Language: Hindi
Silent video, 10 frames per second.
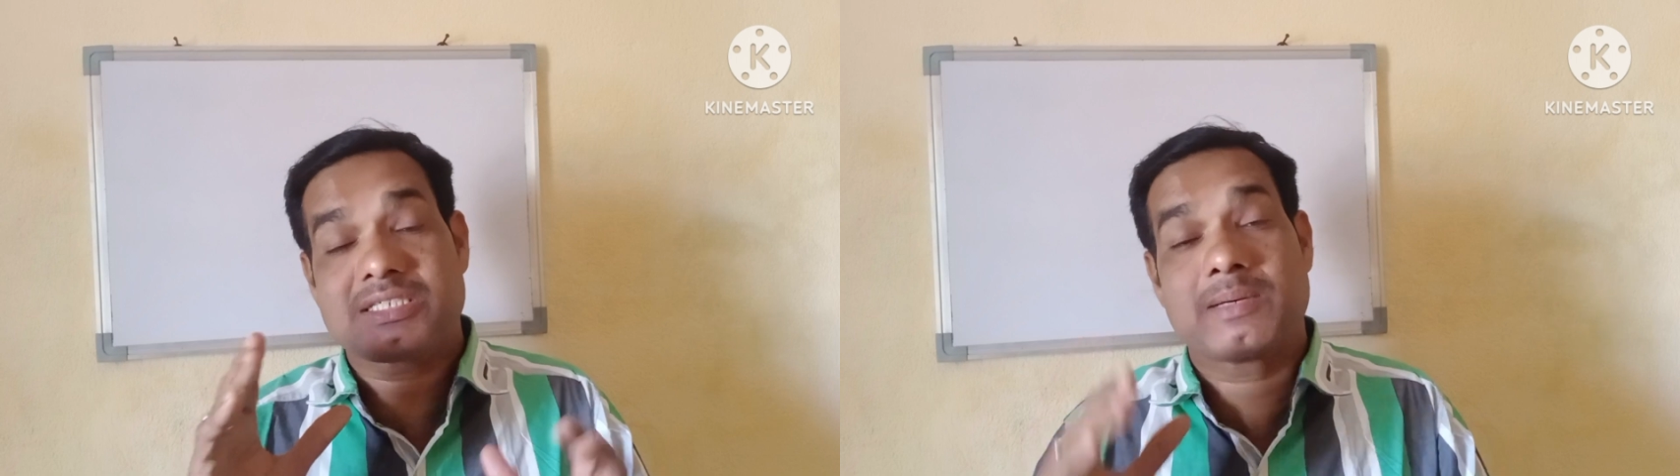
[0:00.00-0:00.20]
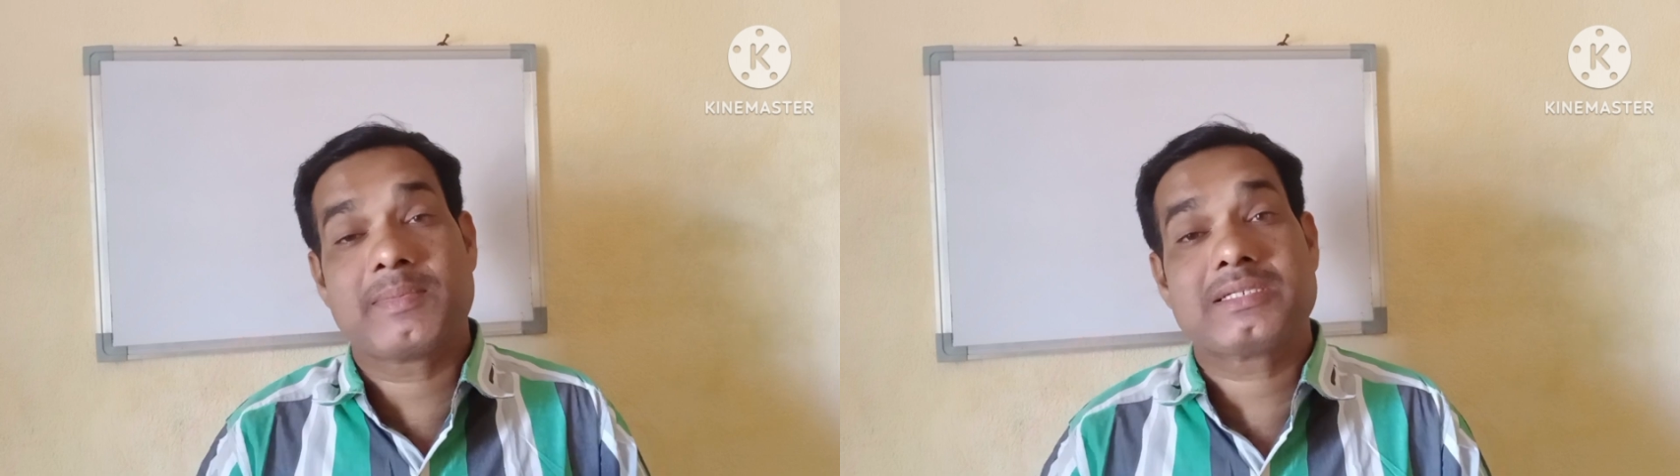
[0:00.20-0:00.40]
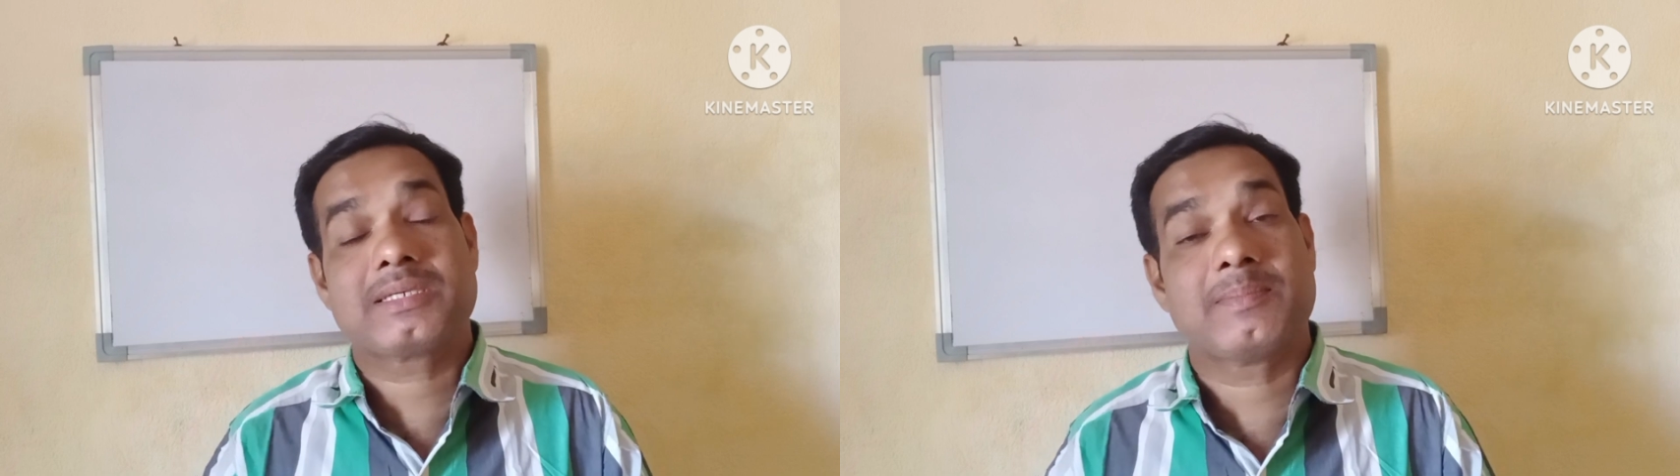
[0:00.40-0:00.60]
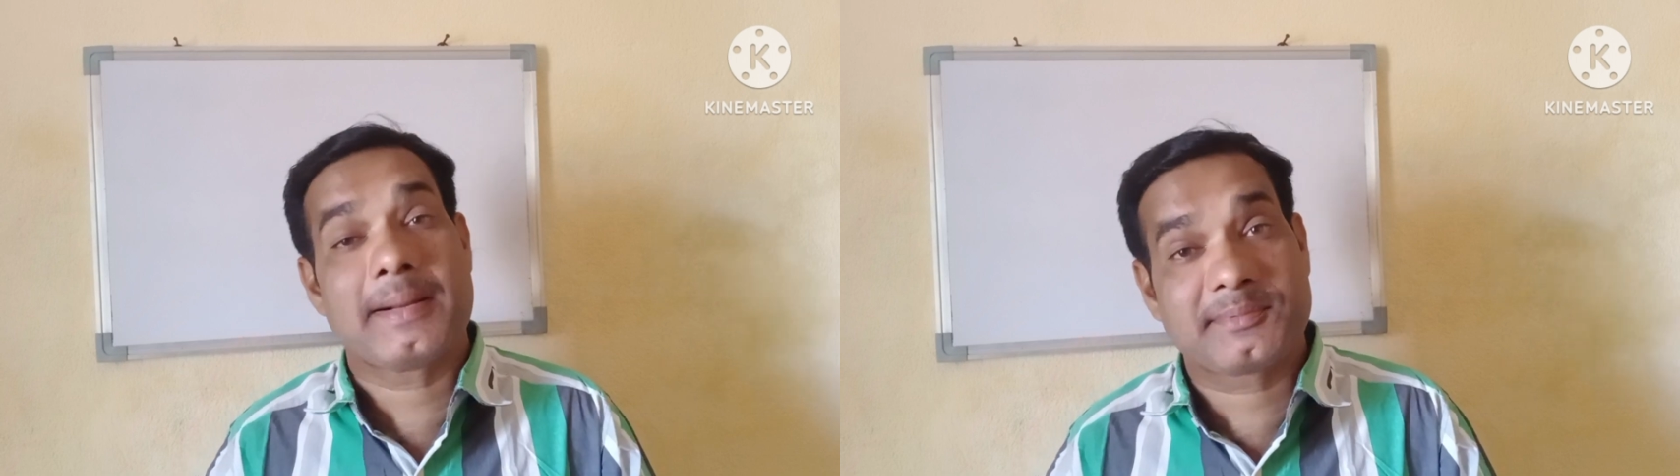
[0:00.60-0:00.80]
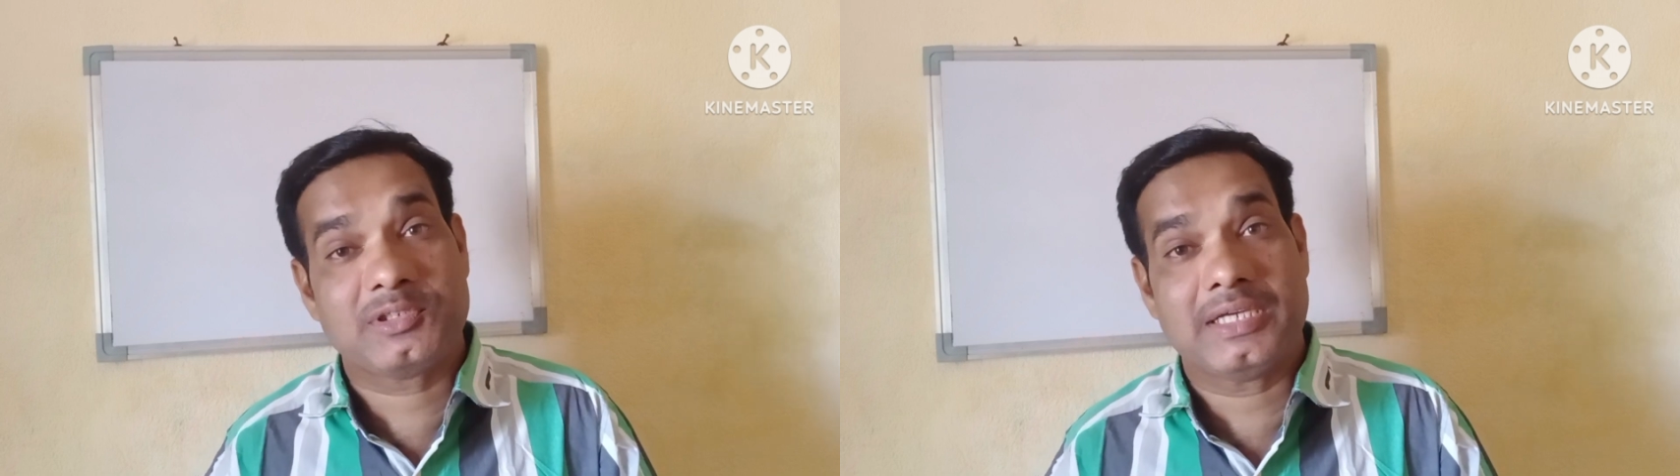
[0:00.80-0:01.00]
समय
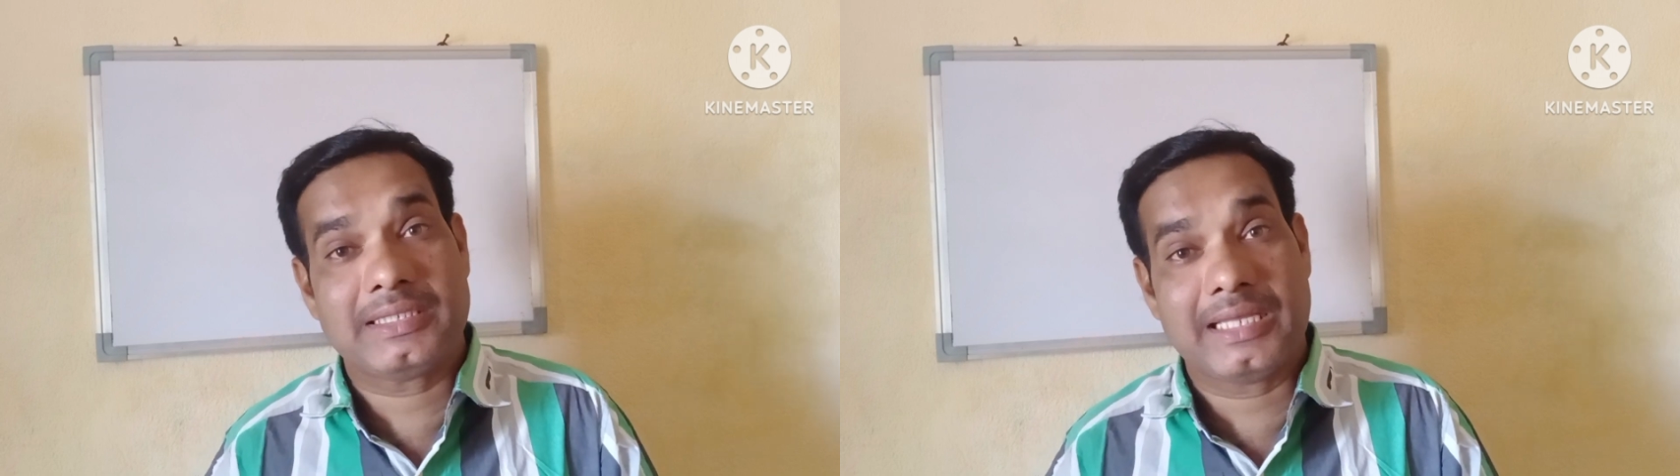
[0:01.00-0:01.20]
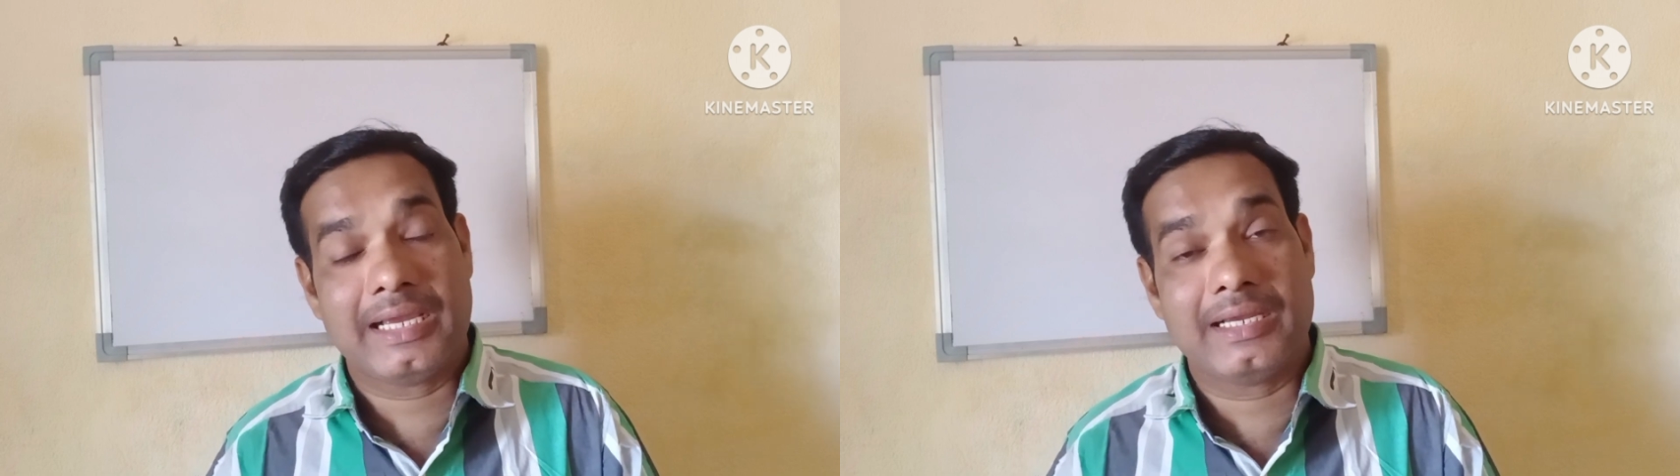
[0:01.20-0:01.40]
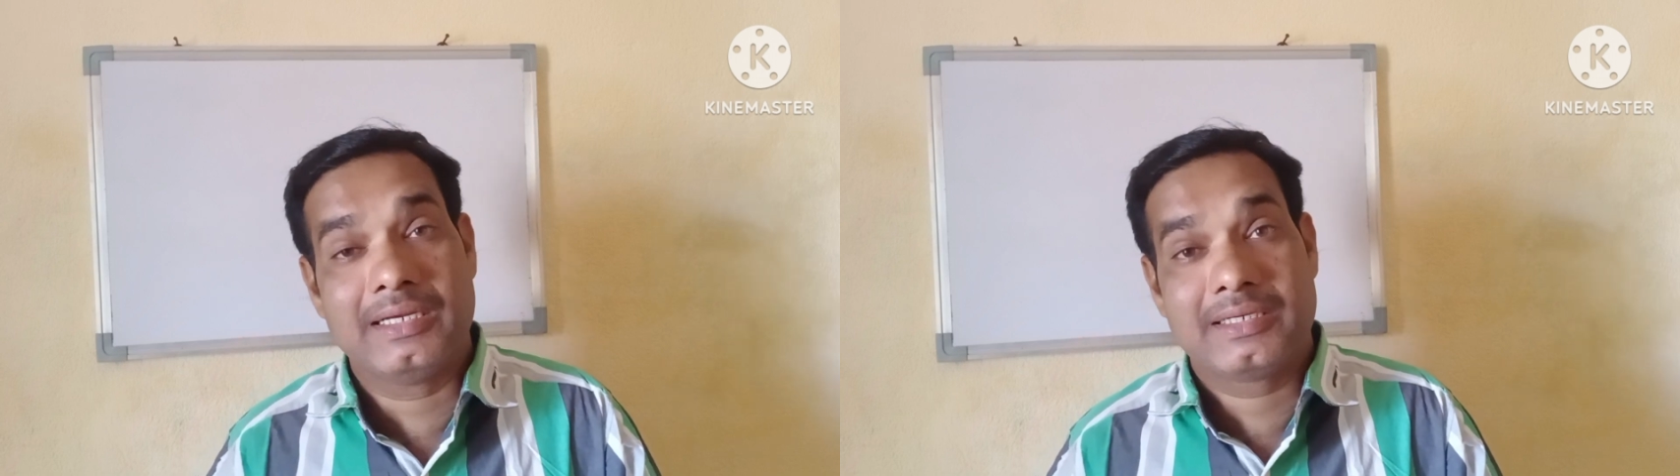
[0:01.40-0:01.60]
समाप्त हो जाता है